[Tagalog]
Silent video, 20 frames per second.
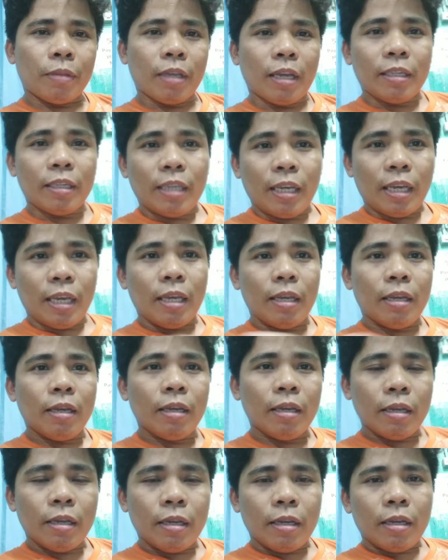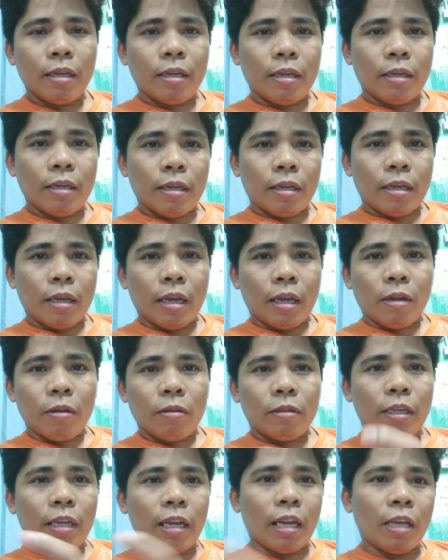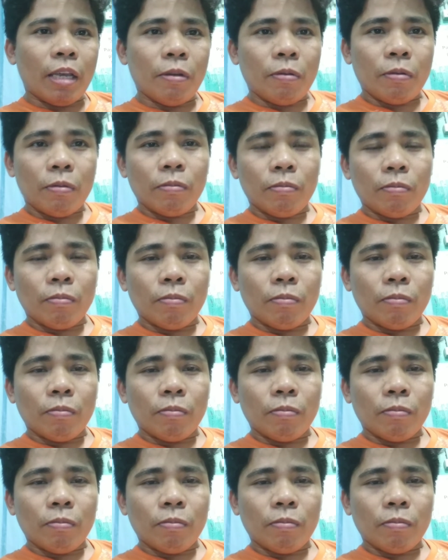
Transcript: Kasi, ano sila yung